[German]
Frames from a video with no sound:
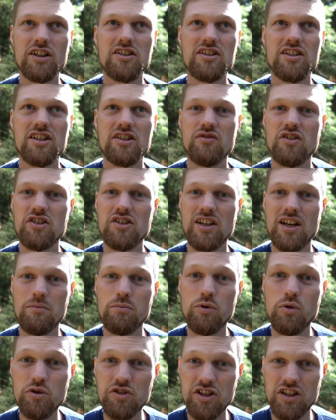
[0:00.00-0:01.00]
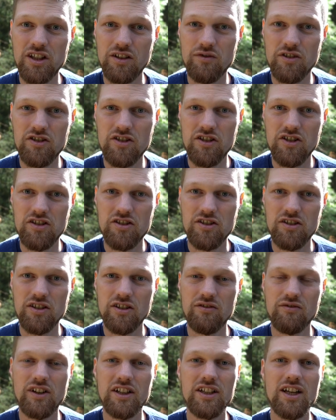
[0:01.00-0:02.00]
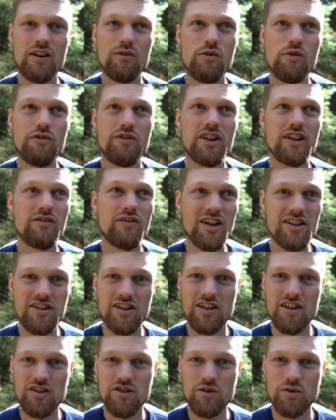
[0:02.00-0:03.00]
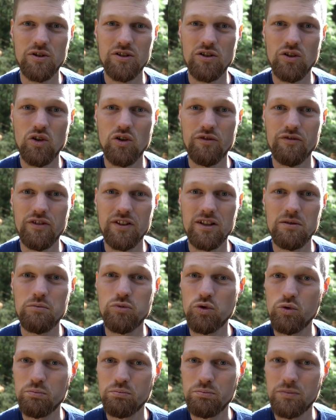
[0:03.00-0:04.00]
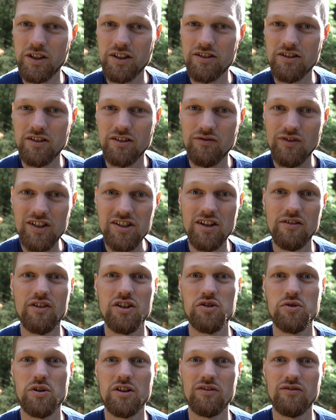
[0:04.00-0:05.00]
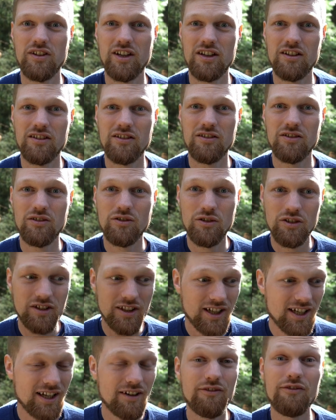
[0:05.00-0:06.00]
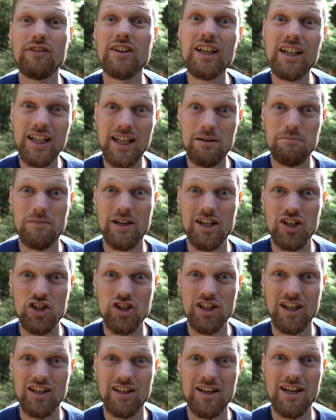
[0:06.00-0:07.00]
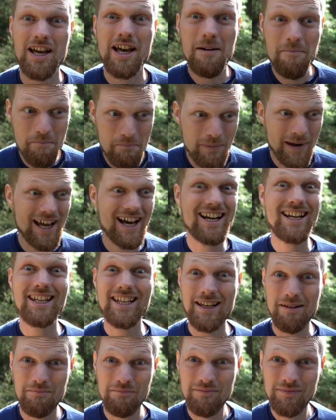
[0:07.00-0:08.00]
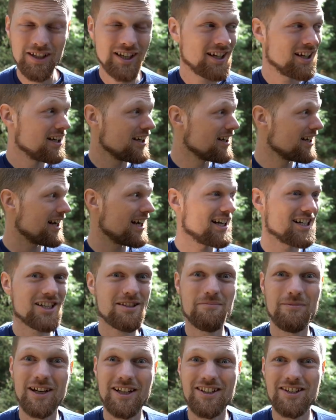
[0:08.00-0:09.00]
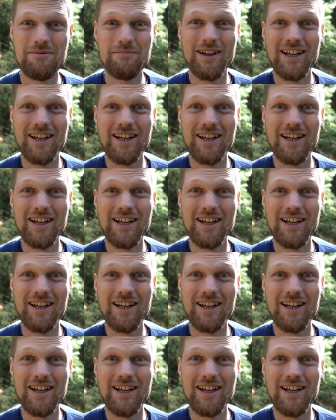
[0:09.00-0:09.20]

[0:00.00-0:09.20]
dass das was sehr Positives ist. Weil da, wo viel Wasser ist, können auch viele Blumen mit Wasser versorgt werden. Und da kann viel Leben entstehen. Mehr Leben, als man es